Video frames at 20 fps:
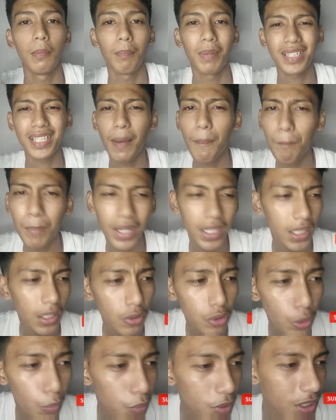Pasampal
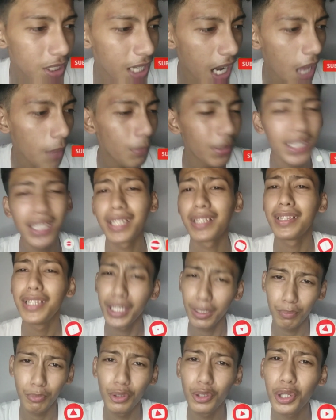ng subscribe at
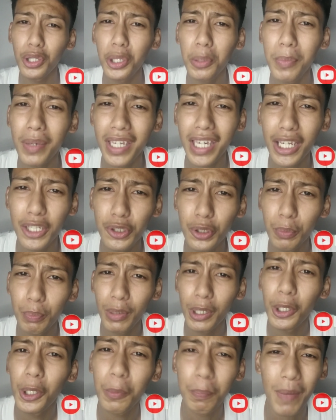i-click mo yung notification
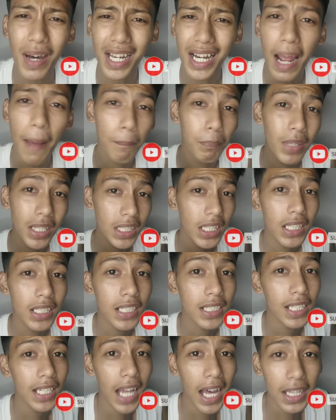bell para updated
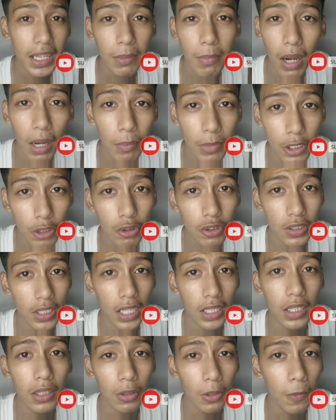ka sa lahat ng mga videos
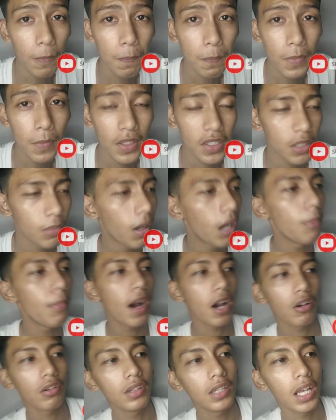natin, no? Sa mga
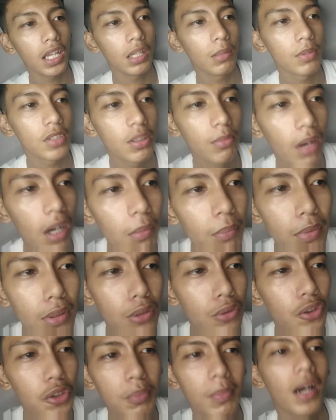bagong lalabas sa mga
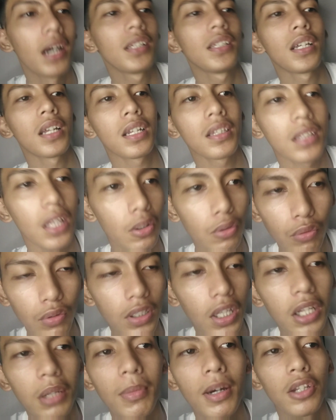videos, mga
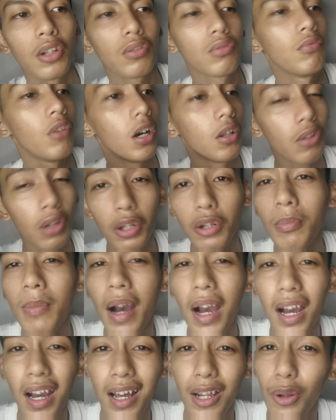tarantaduhan na naman at kung ano na
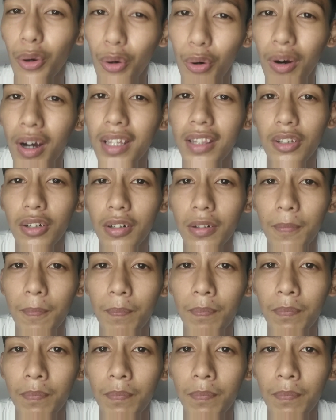naman kalokohan, no?